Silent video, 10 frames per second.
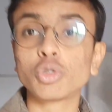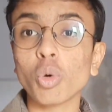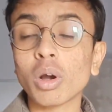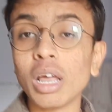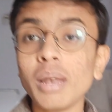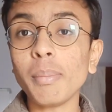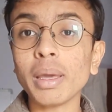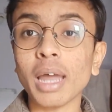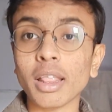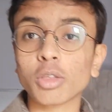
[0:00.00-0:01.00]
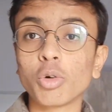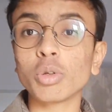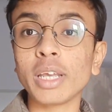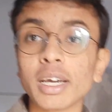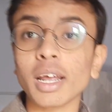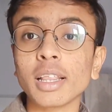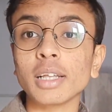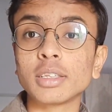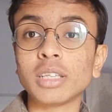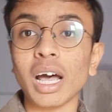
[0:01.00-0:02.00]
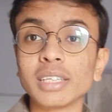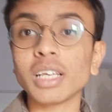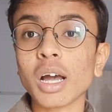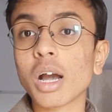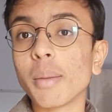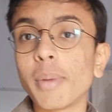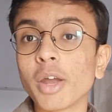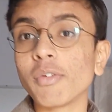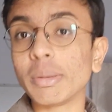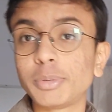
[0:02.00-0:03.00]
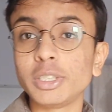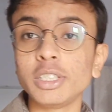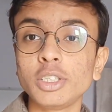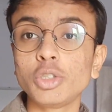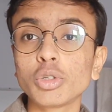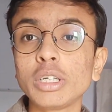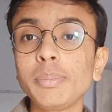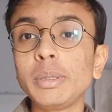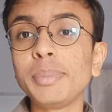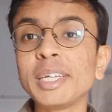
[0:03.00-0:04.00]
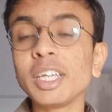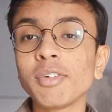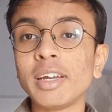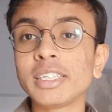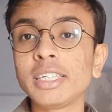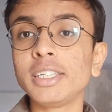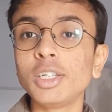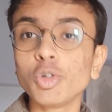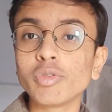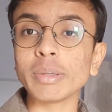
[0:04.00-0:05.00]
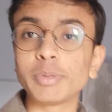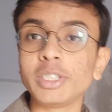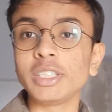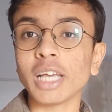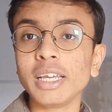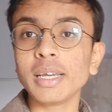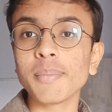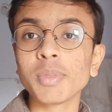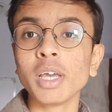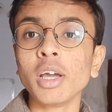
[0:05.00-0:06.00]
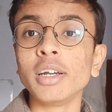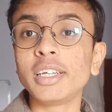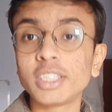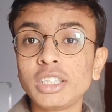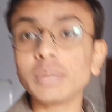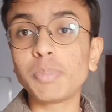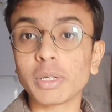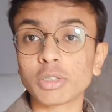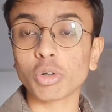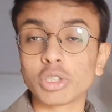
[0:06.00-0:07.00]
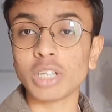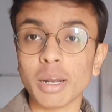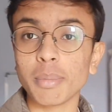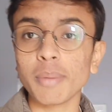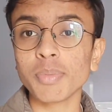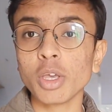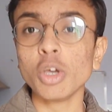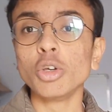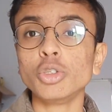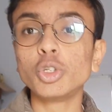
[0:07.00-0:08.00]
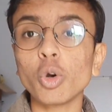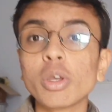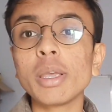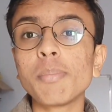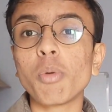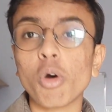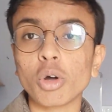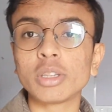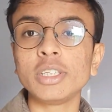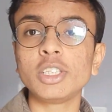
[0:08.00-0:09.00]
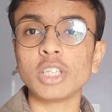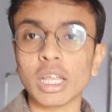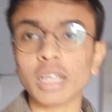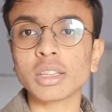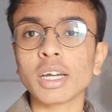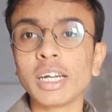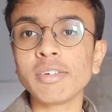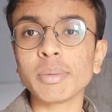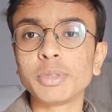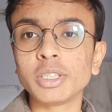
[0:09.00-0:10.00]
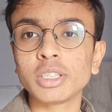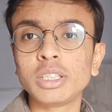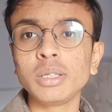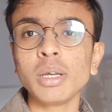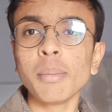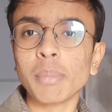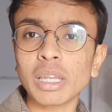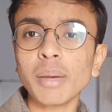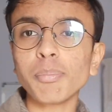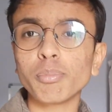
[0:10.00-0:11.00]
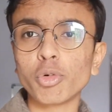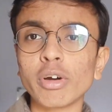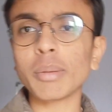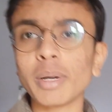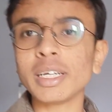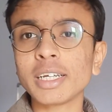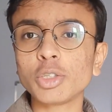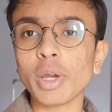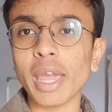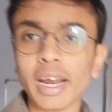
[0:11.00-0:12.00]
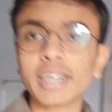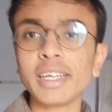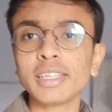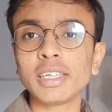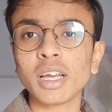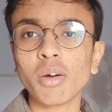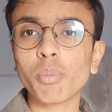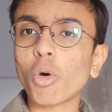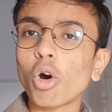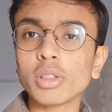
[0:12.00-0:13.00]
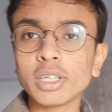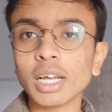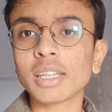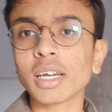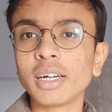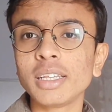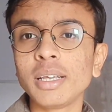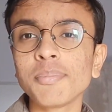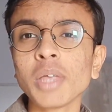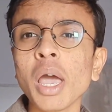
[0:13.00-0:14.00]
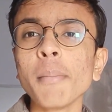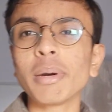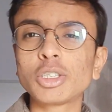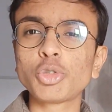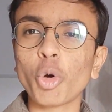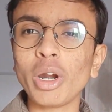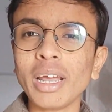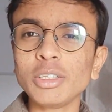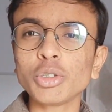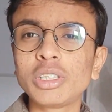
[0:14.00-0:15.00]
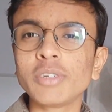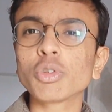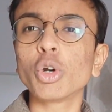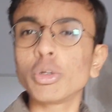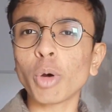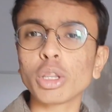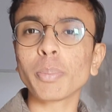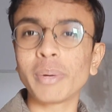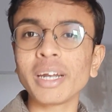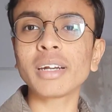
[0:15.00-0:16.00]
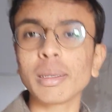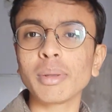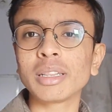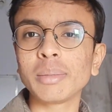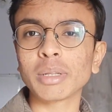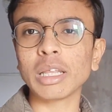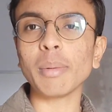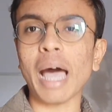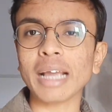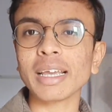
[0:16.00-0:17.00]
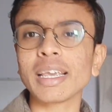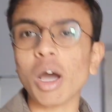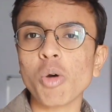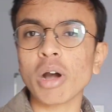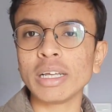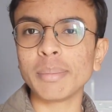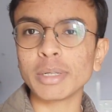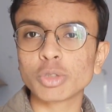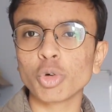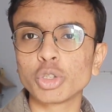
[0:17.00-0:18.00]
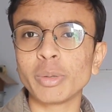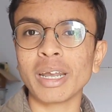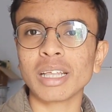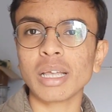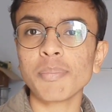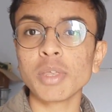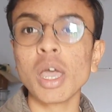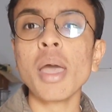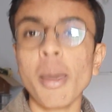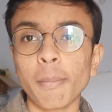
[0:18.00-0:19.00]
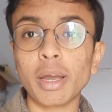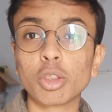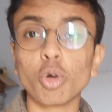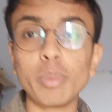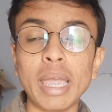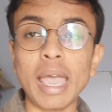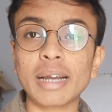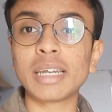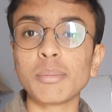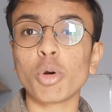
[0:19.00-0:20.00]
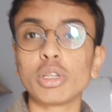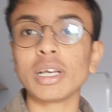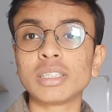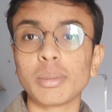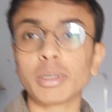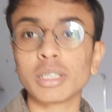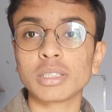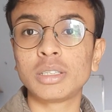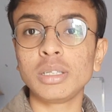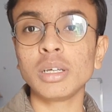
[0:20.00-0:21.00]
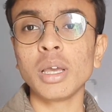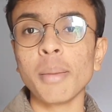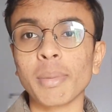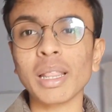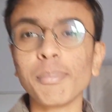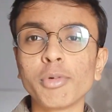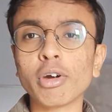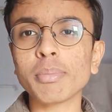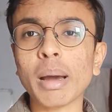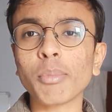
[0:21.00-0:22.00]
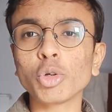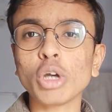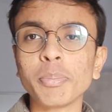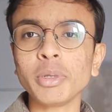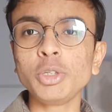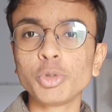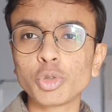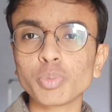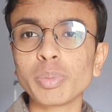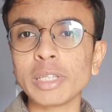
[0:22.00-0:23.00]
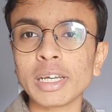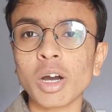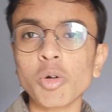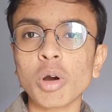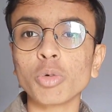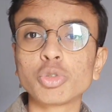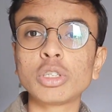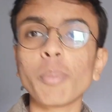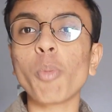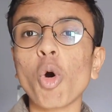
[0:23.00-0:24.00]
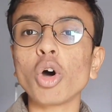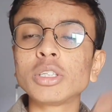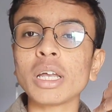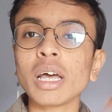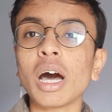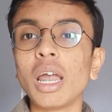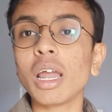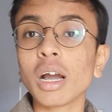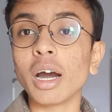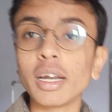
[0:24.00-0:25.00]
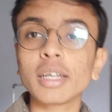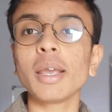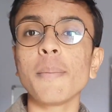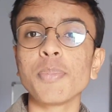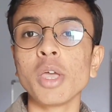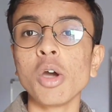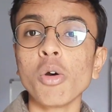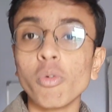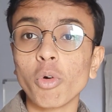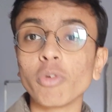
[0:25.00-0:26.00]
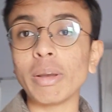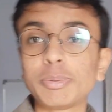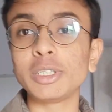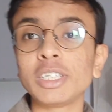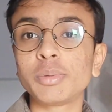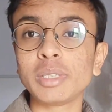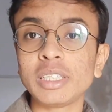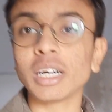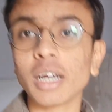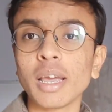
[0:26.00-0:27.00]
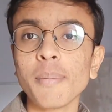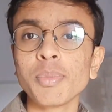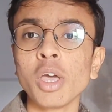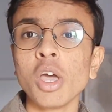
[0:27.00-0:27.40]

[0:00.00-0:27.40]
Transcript: सो कल मैं रात को देख रहा था ताज़ा खबर वेब सीरीज़ जो कि बीबी की वाइन की न्यू वेब सीरीज़ आई है डिजनी प्लस हॉटस्टार में जो कि बहुत ही ज़्यादा तगड़ी वेब सीरीज़ थी मतलब भुवन भैया की जो एक्टिंग थी ना वो बहुत ही ज़्यादा तगड़ी थी पर स्टोरी लाइन जो थी वो थोड़ी बहुत प्रिडिक्टेबल थी मतलब आगे क्या होगा ये मैं सोच पा रहा था पर तो भी एक्टिंग बहुत ही ज़बरदस्त थी मतलब भुवन बाम को जो आपने यूट्यूब पे देखा होगा उससे बहुत ज़्यादा अलग हट के वो वेब सीरीज़ में दिखा गया